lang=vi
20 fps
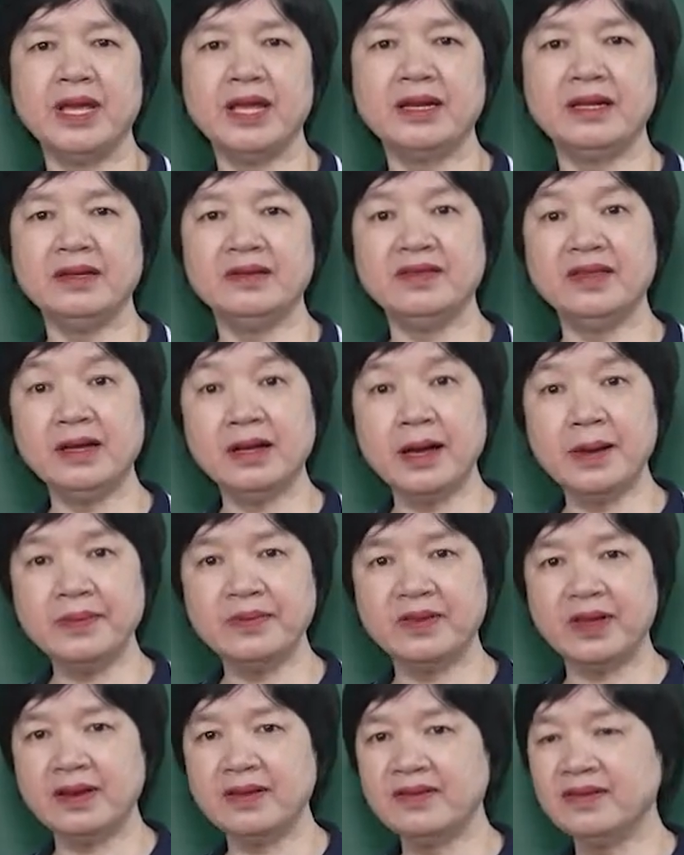nên cái sức hấp
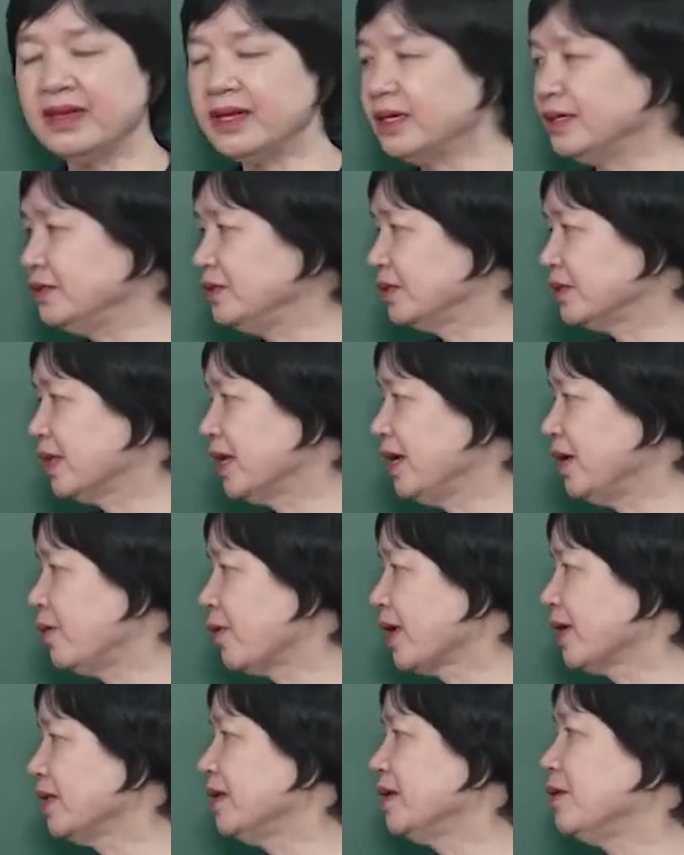dẫn riêng cho thể
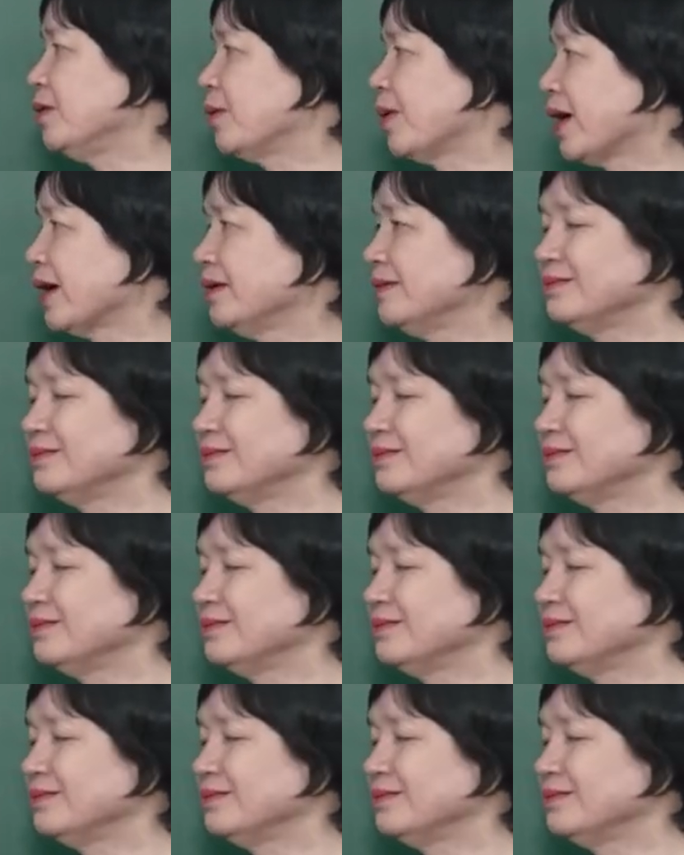loại thần thoại.